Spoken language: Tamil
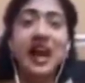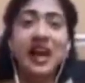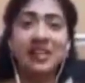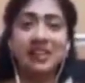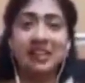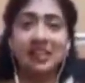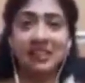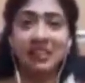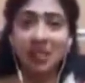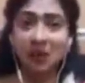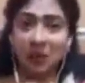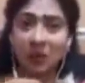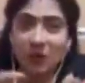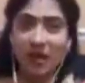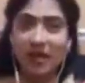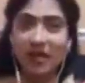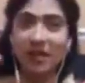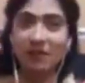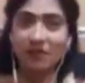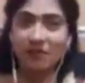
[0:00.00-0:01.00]
அந்த ரத்த
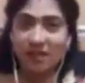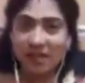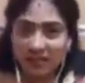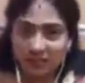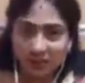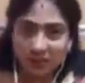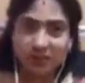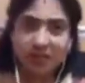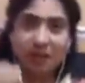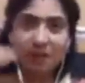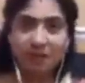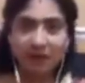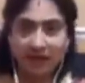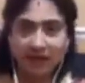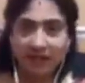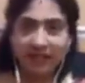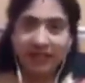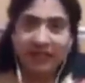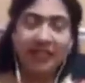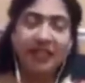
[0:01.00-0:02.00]
குழாய்களை ஃபுல்லாக சுத்தம்
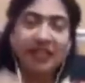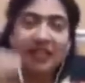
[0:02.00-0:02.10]
பண்ணி